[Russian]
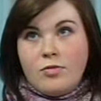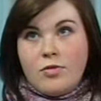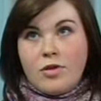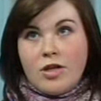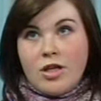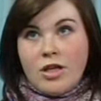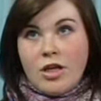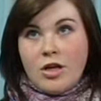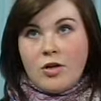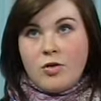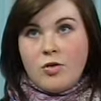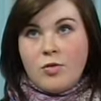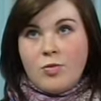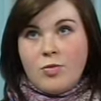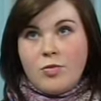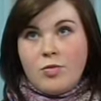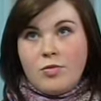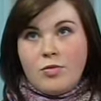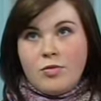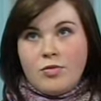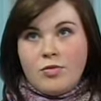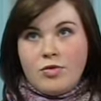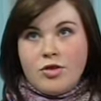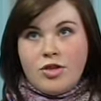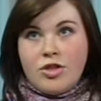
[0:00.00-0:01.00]
Киноклуб
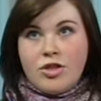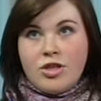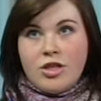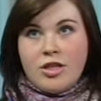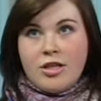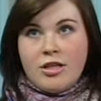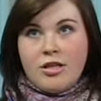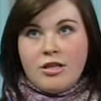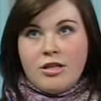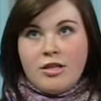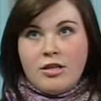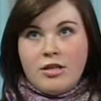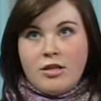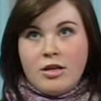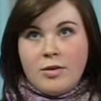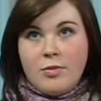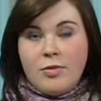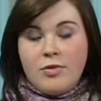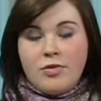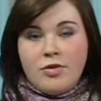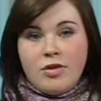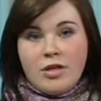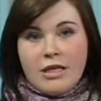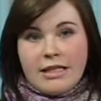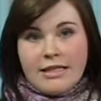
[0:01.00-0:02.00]
уже
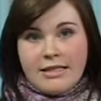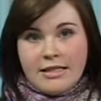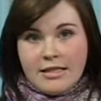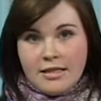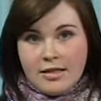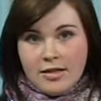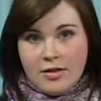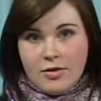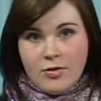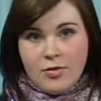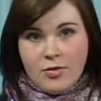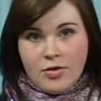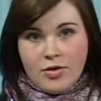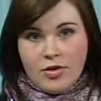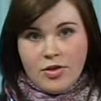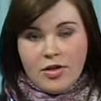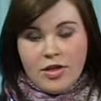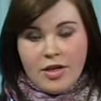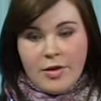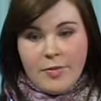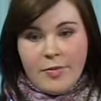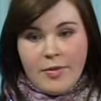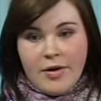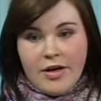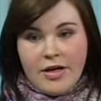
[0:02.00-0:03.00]
работает целый год,
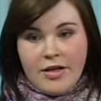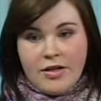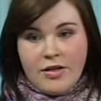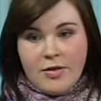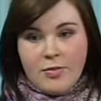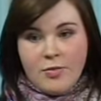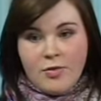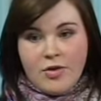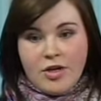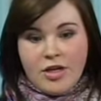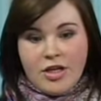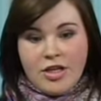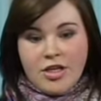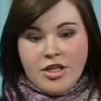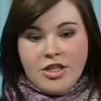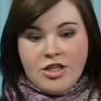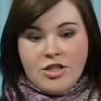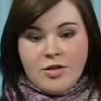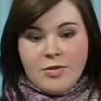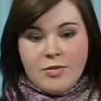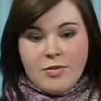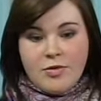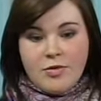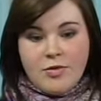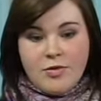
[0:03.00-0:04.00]
и поэтому,
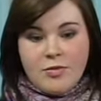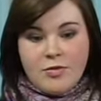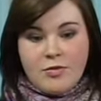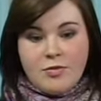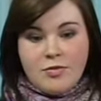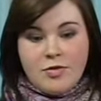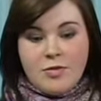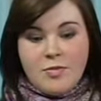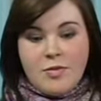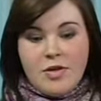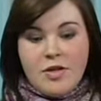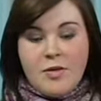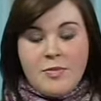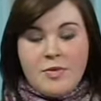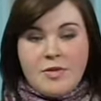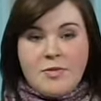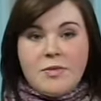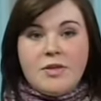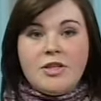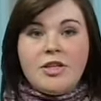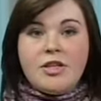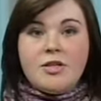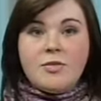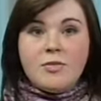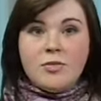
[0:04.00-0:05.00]
конечно, мы успели
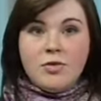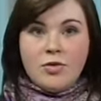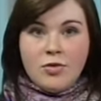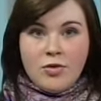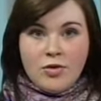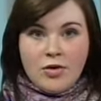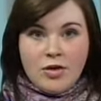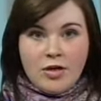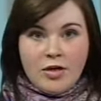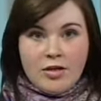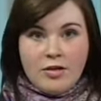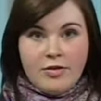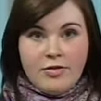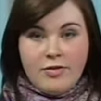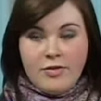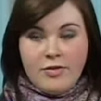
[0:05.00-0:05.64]
посмотреть много